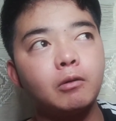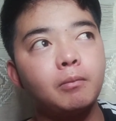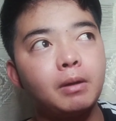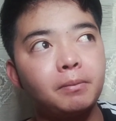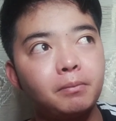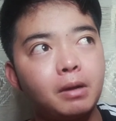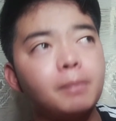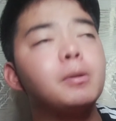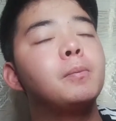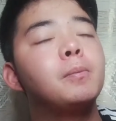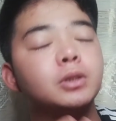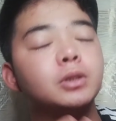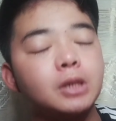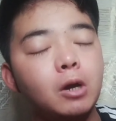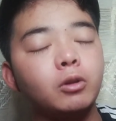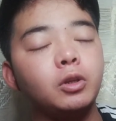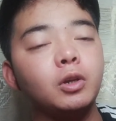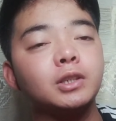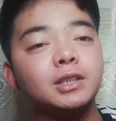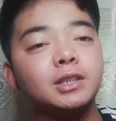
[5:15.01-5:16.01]
Mabubus
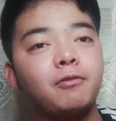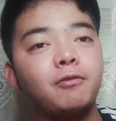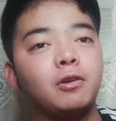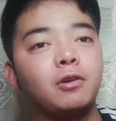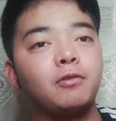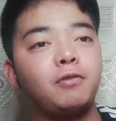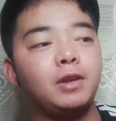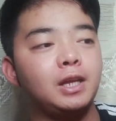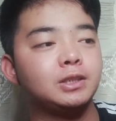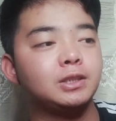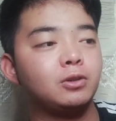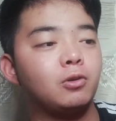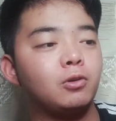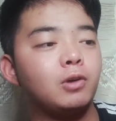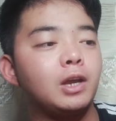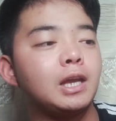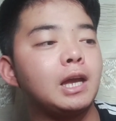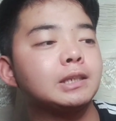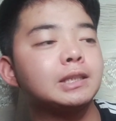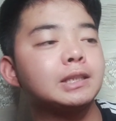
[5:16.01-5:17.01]
out yung self-confidence
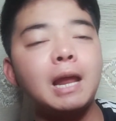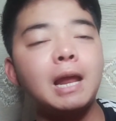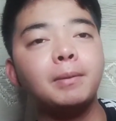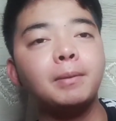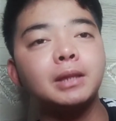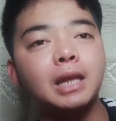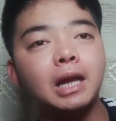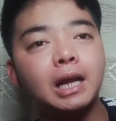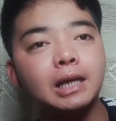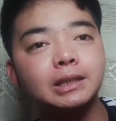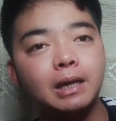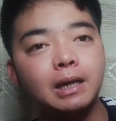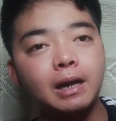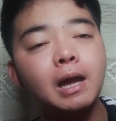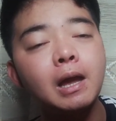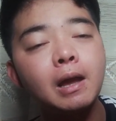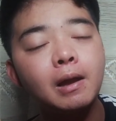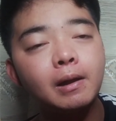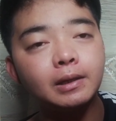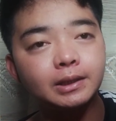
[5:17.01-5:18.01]
ko. Kaya salamat talaga sa
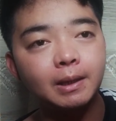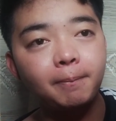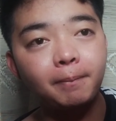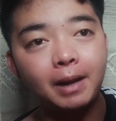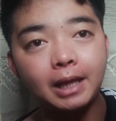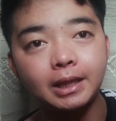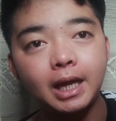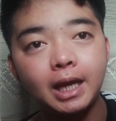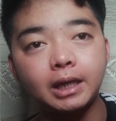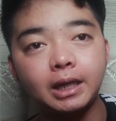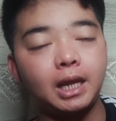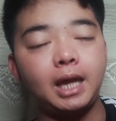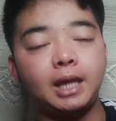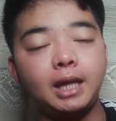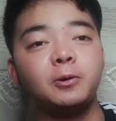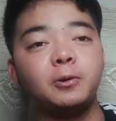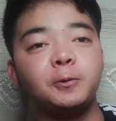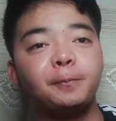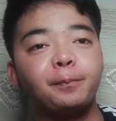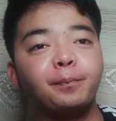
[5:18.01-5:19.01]
sa product na
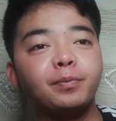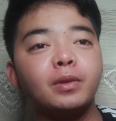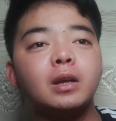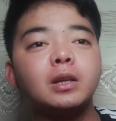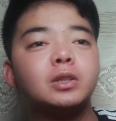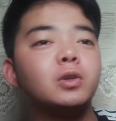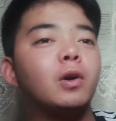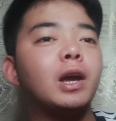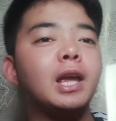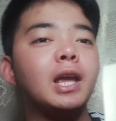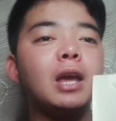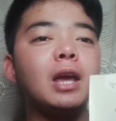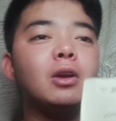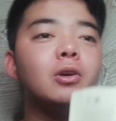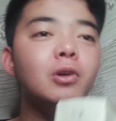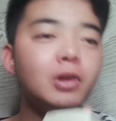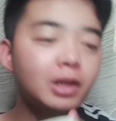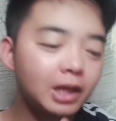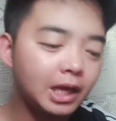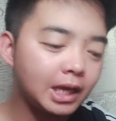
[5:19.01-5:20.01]
ito. So kaya
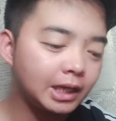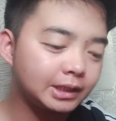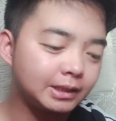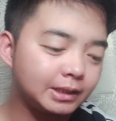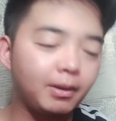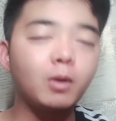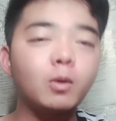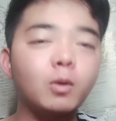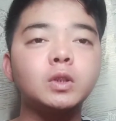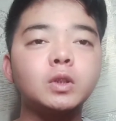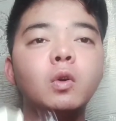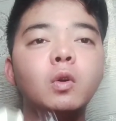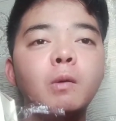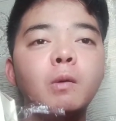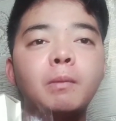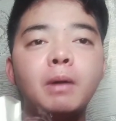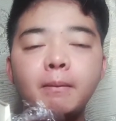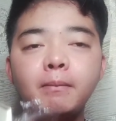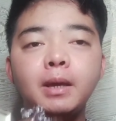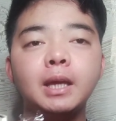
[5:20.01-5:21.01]
ayun, sa mga
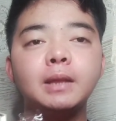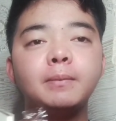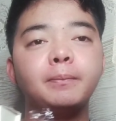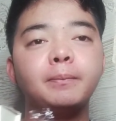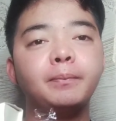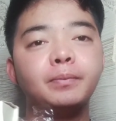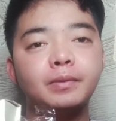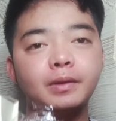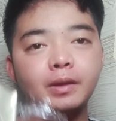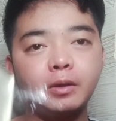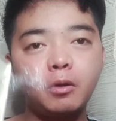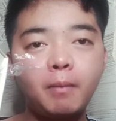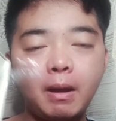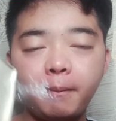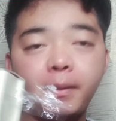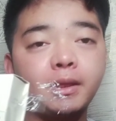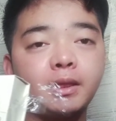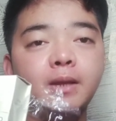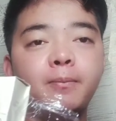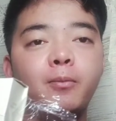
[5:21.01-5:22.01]
gustong gumamit,
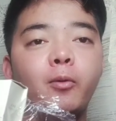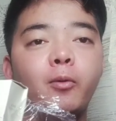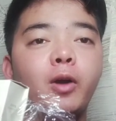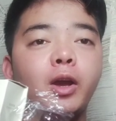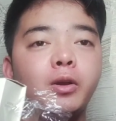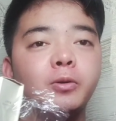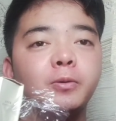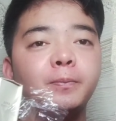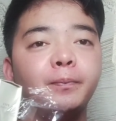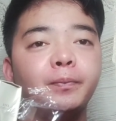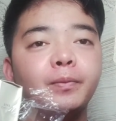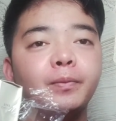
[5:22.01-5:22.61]
gumamit na po kayo.